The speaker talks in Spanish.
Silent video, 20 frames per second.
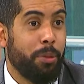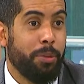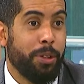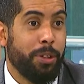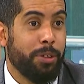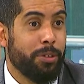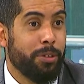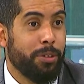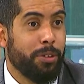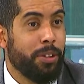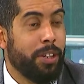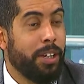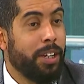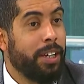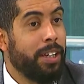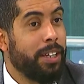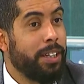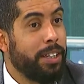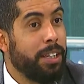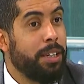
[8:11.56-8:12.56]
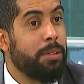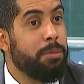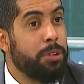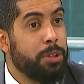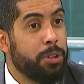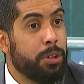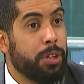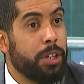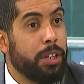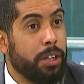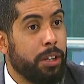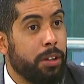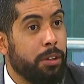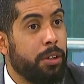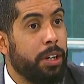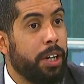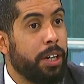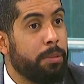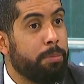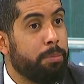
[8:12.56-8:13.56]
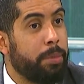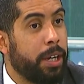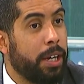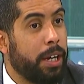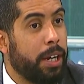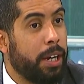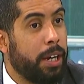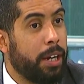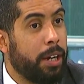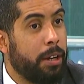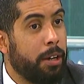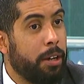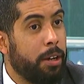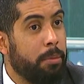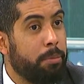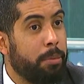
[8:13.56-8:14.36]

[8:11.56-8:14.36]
menos son 10 millones de dólares para,